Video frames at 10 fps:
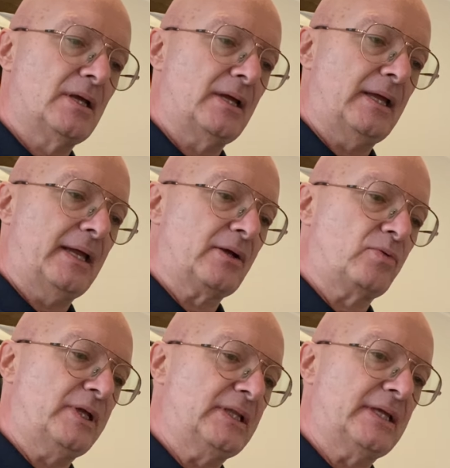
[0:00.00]
Eh,
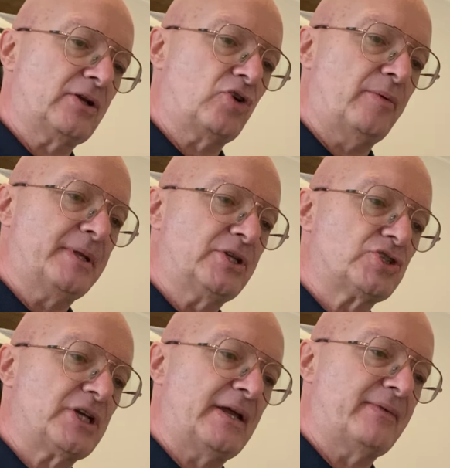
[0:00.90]
quindi come
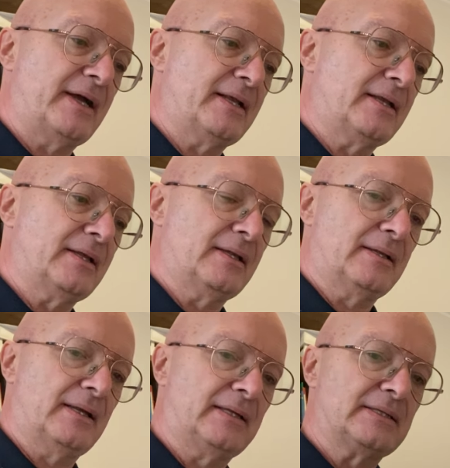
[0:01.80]
diceva
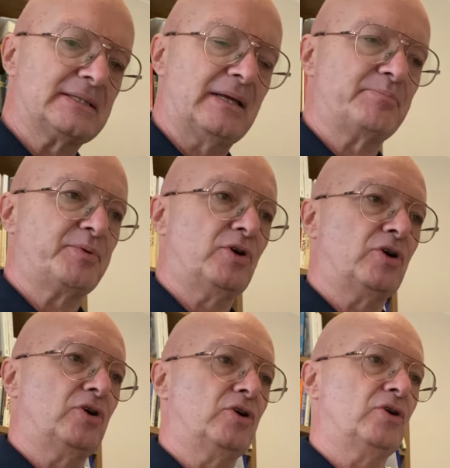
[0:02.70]
eh, ad
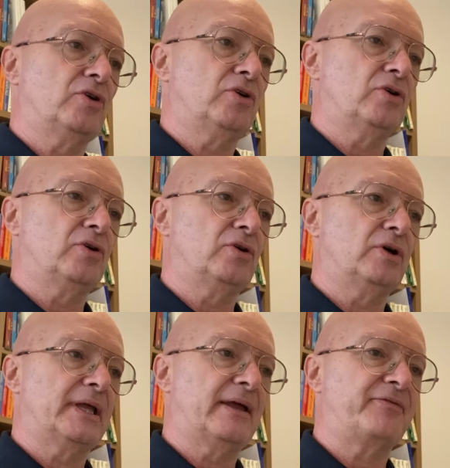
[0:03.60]

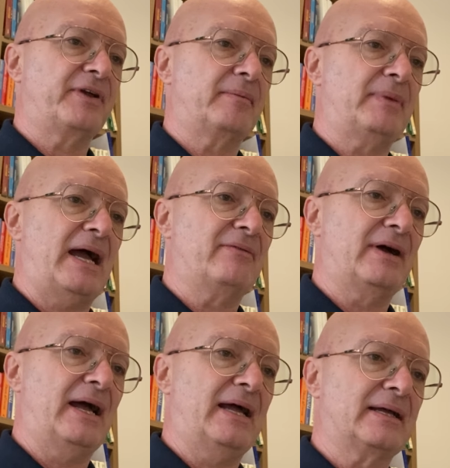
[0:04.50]
esempio e
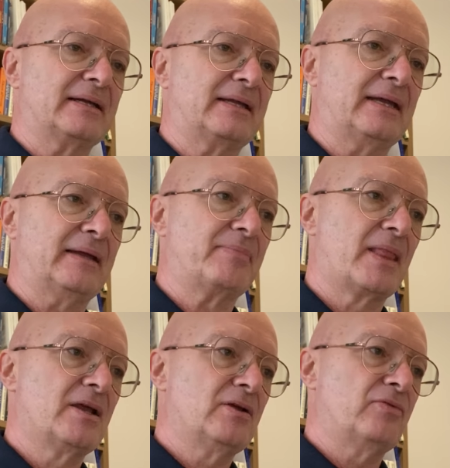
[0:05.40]
affermava anche
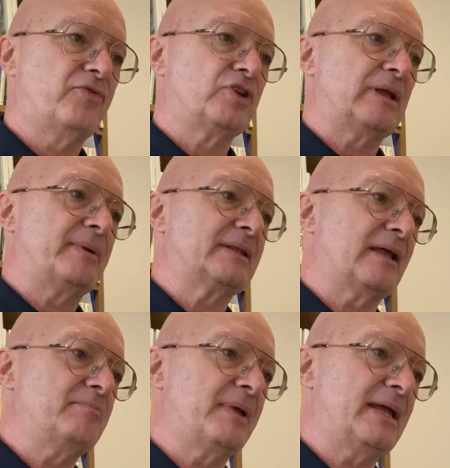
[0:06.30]

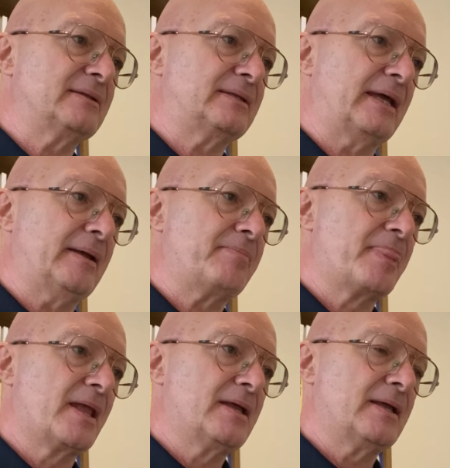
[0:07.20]
fondamentalmente
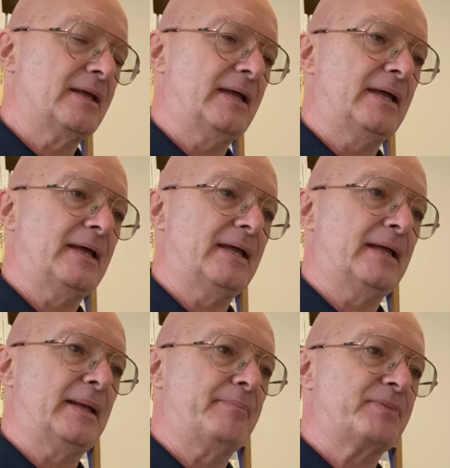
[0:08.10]

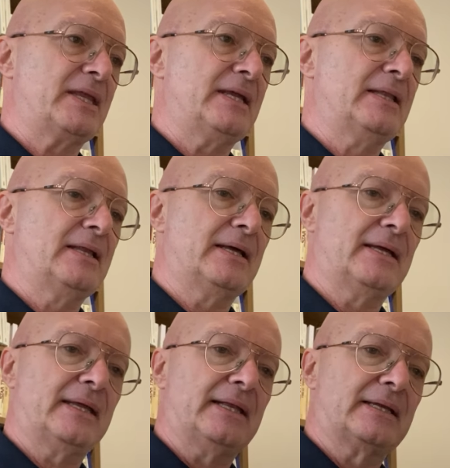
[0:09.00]
eh,
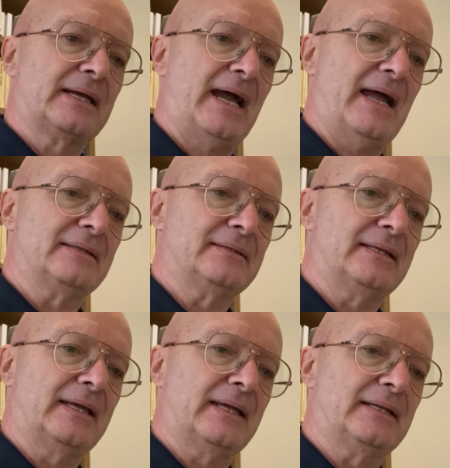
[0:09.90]
il, il,
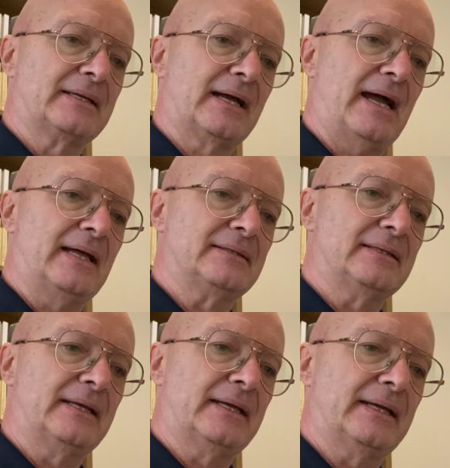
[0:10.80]
grande, il
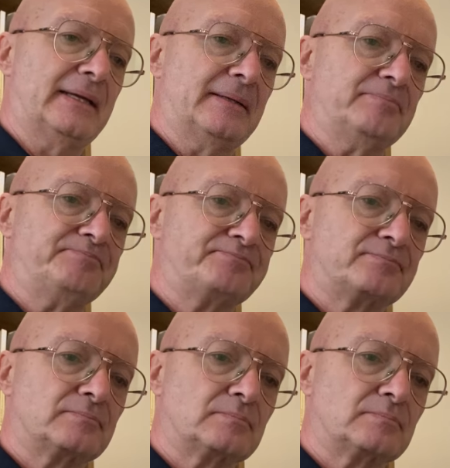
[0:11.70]
grande